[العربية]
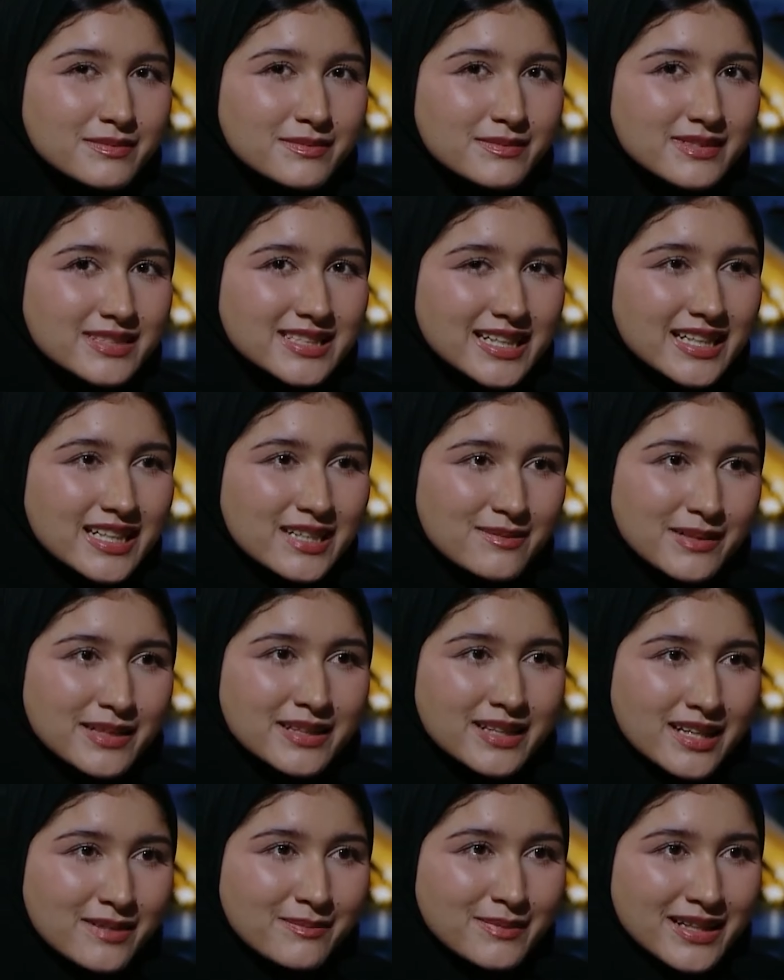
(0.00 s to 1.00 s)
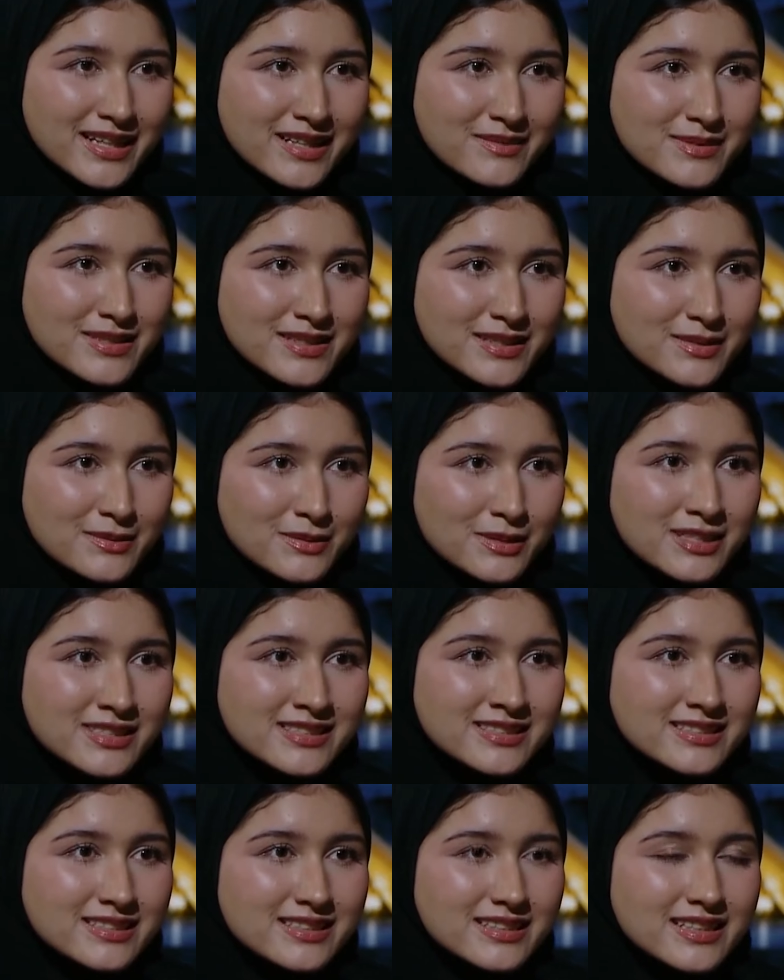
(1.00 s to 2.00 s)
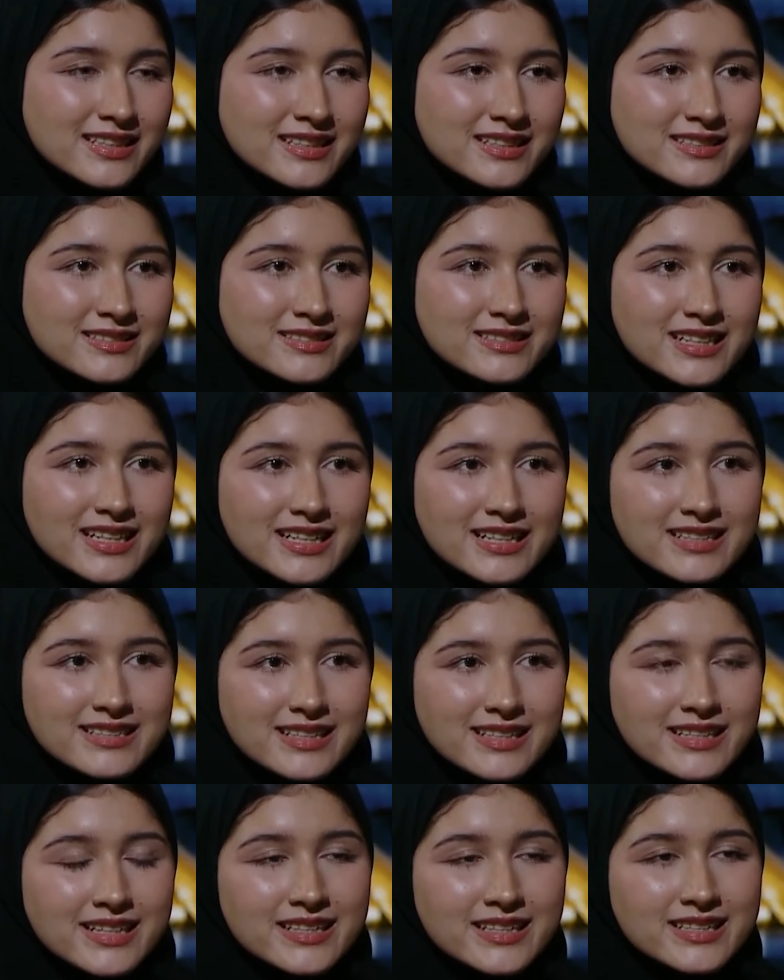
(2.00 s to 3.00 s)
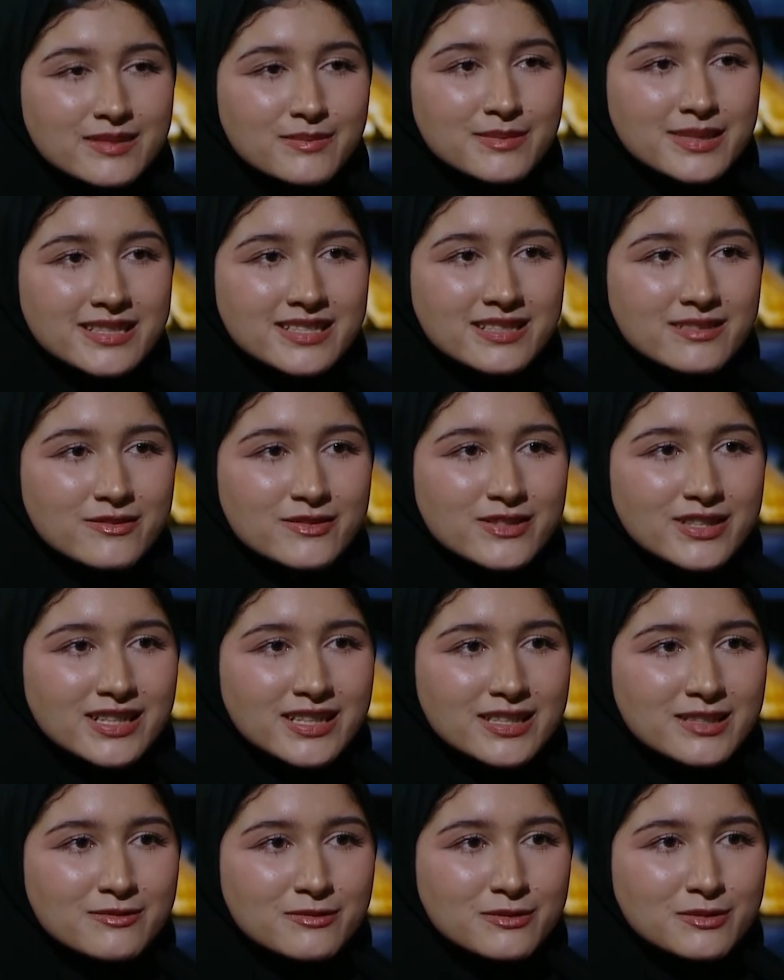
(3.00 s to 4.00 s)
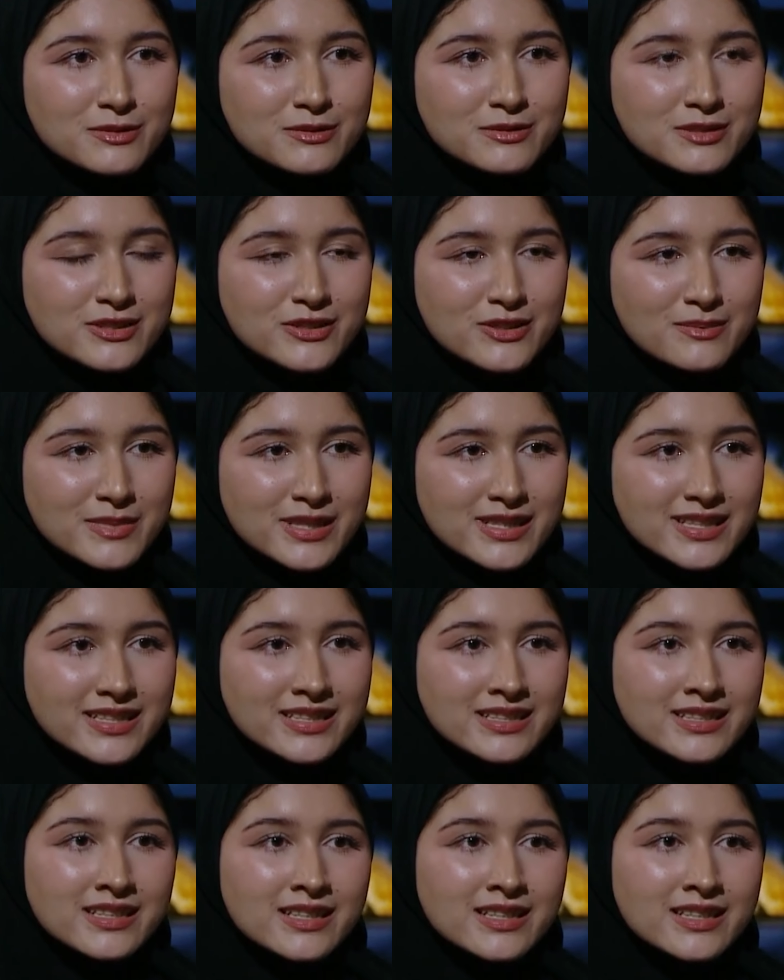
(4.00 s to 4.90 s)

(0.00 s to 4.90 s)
تقريبا أربع خمس سنوات آه، دخلت أكاديمية الفجيرة للفنون الجميلة